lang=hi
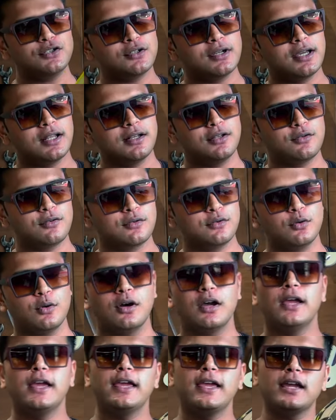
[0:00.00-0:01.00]
जो है ना दोस्तों
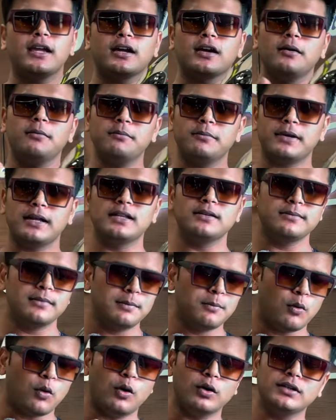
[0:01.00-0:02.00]
एक कम प्राइस में
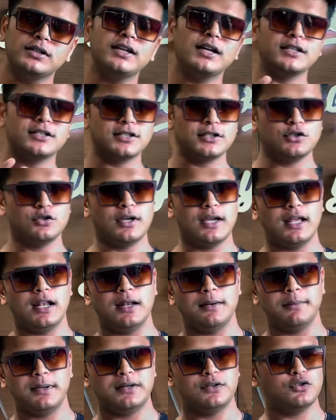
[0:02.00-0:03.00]
बहुत ही अच्छे जो है
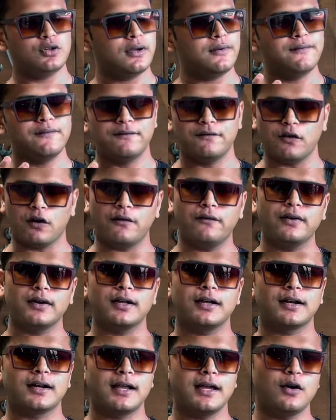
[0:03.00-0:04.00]
हेलमेट जो है ऑफर
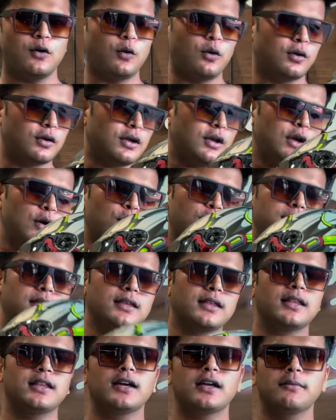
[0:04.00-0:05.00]
कर रहा है और उसके
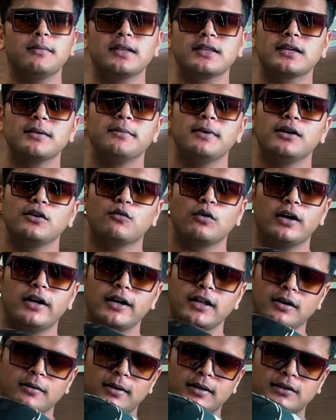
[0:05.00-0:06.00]
साथ अगर मैं इसकी बिल्ड
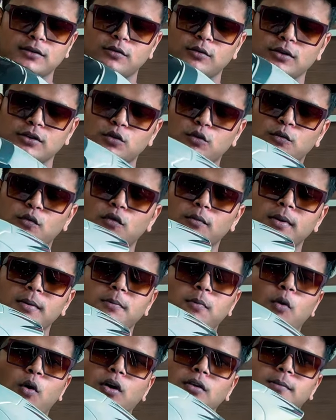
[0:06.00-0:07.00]
क्वालिटी की बात करूँ तो वो भी
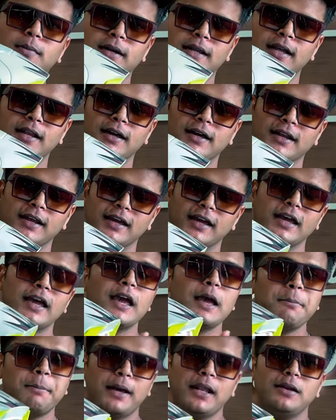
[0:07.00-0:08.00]
बहुत बढ़िया लग रहे हैं
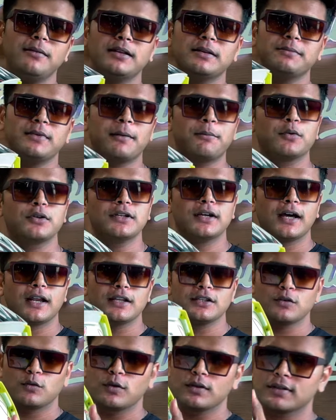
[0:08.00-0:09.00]
पहली बार मैं आपको दिखाना
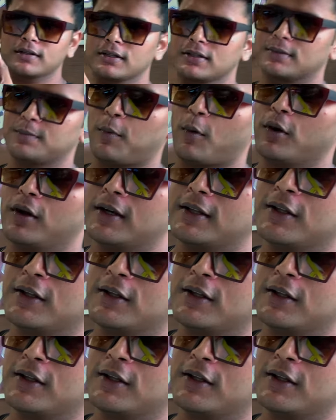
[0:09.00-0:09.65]
चाहूँगा इसका स्पॉयलर